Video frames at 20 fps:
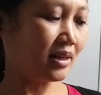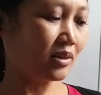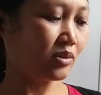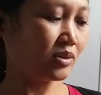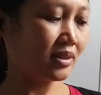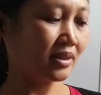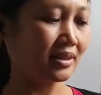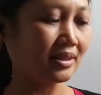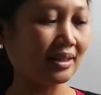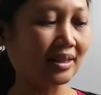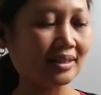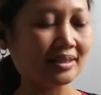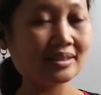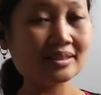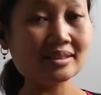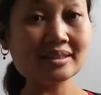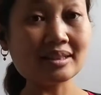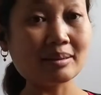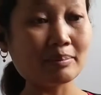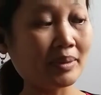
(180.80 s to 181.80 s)
harus tertera
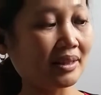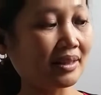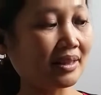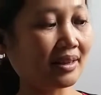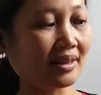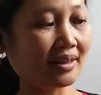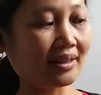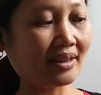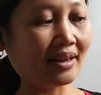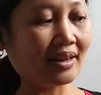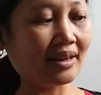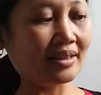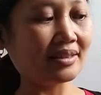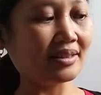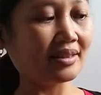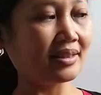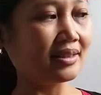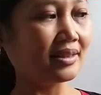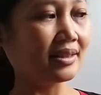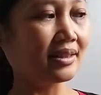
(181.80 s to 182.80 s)
sama tanda
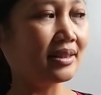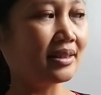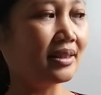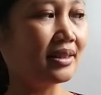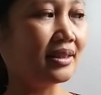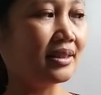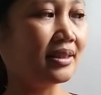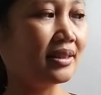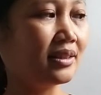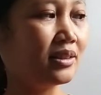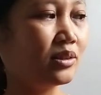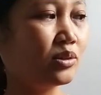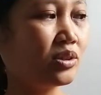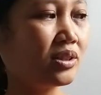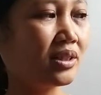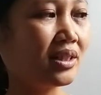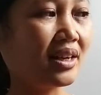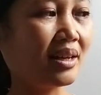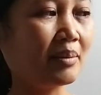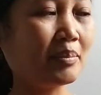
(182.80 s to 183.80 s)
tangannya di sini
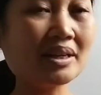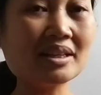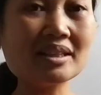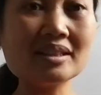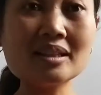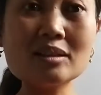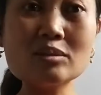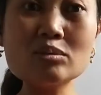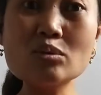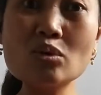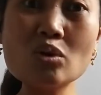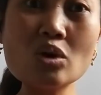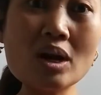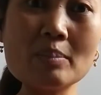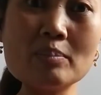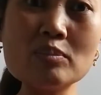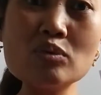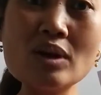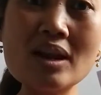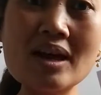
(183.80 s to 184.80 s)
terus kenapa kita tuh kok
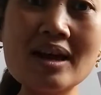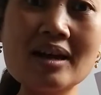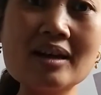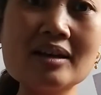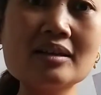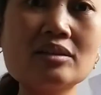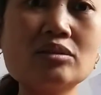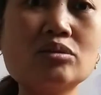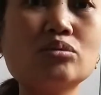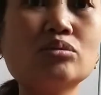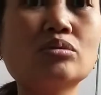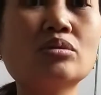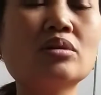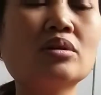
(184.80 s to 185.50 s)
nggak pulang gitu